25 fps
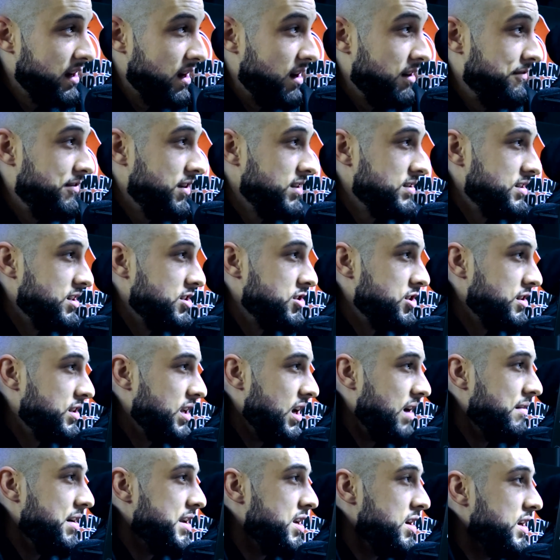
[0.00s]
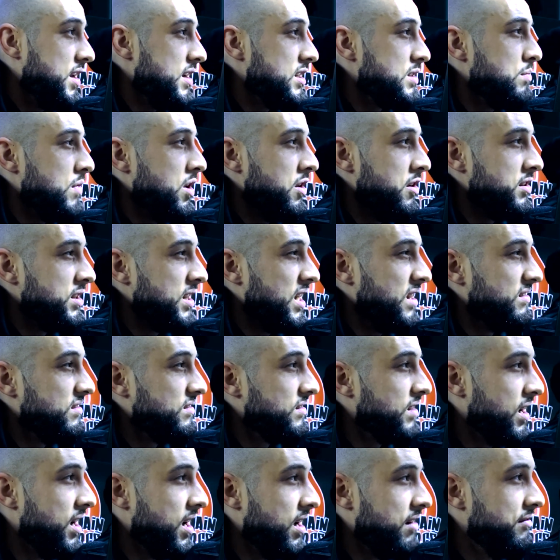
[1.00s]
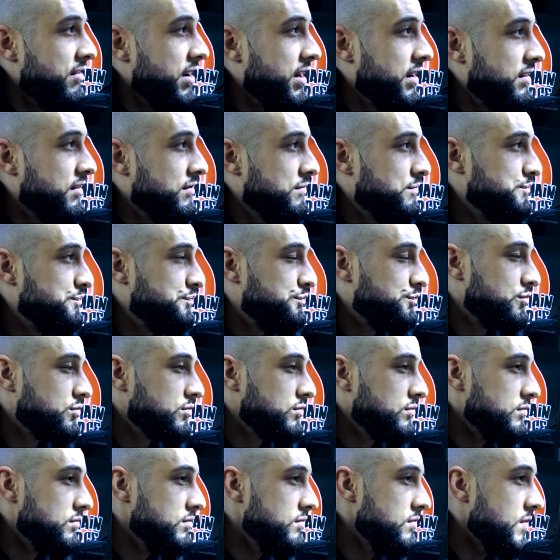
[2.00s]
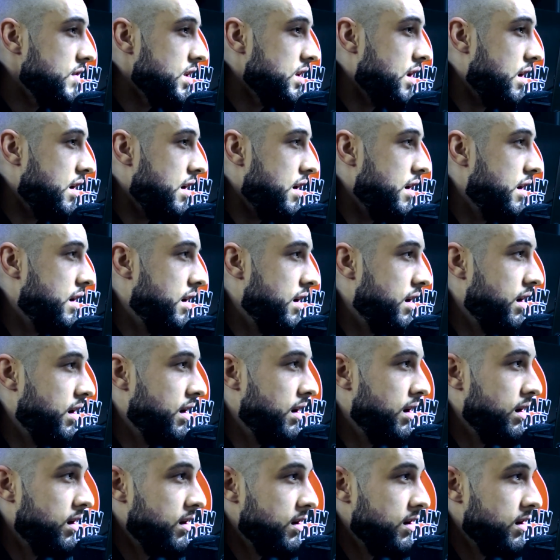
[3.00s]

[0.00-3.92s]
en fait, c'est que j'ai travaillé quasiment un an de temps avec. Euh,